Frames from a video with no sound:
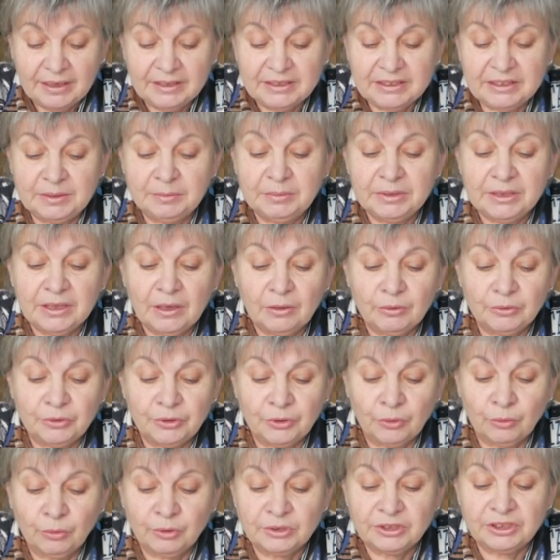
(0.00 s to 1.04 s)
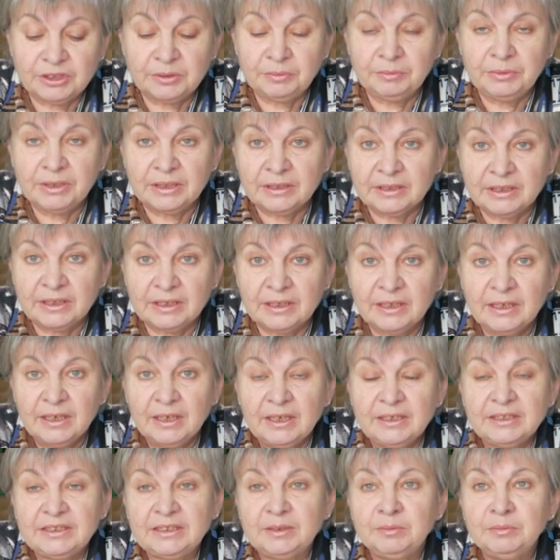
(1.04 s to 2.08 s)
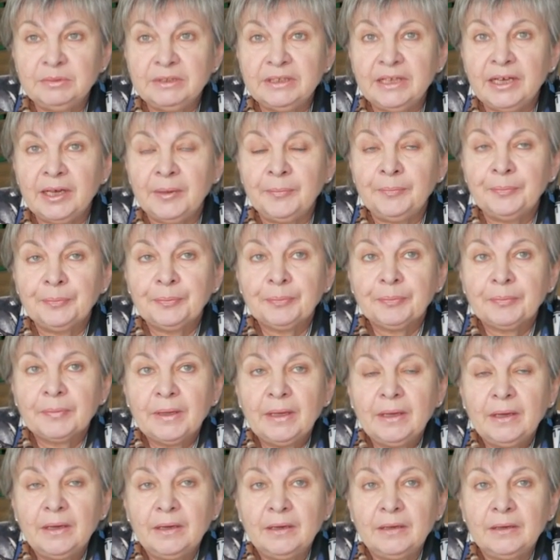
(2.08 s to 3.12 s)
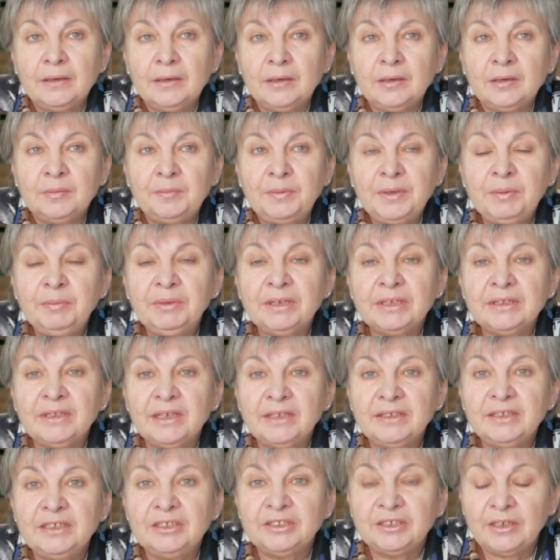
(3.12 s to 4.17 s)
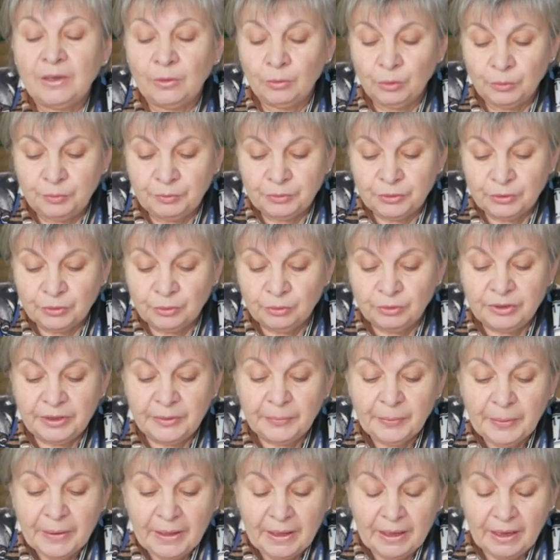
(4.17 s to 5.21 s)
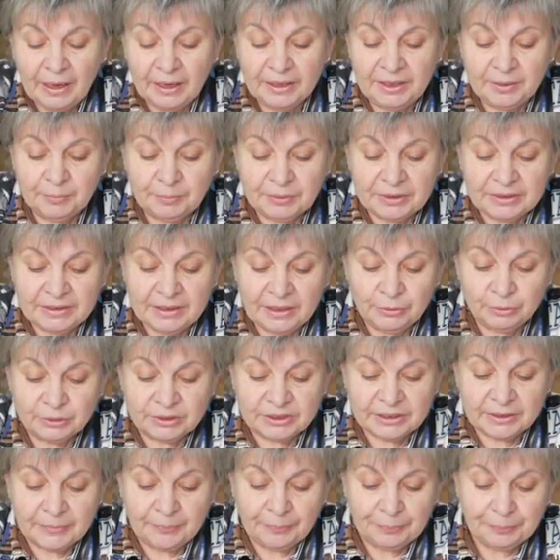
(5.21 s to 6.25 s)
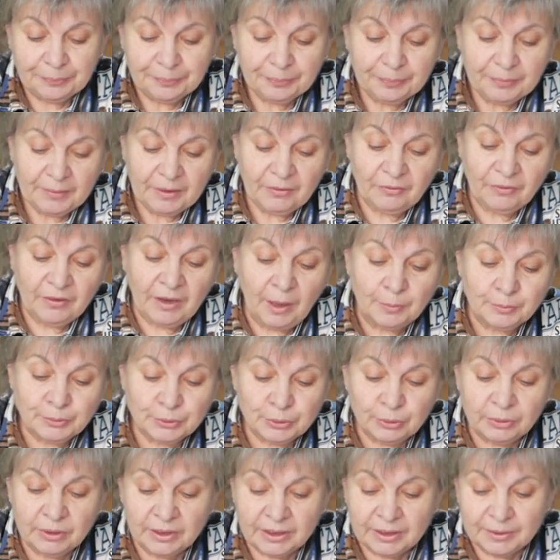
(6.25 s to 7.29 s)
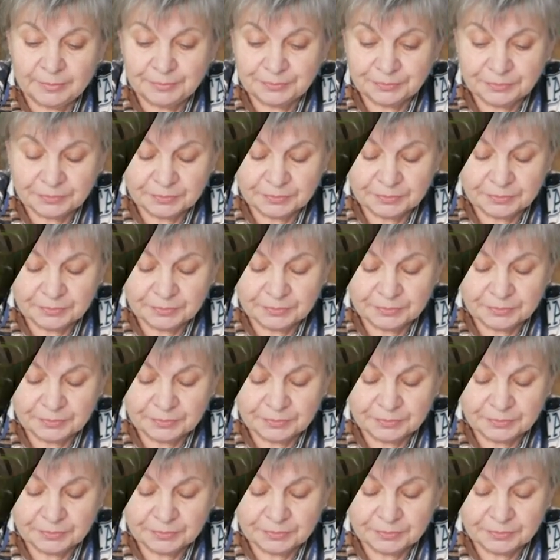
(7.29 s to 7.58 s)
Семена у нее очень мелкие, семена э, примерно такие же, как у петуни. Они продаются в капсулах.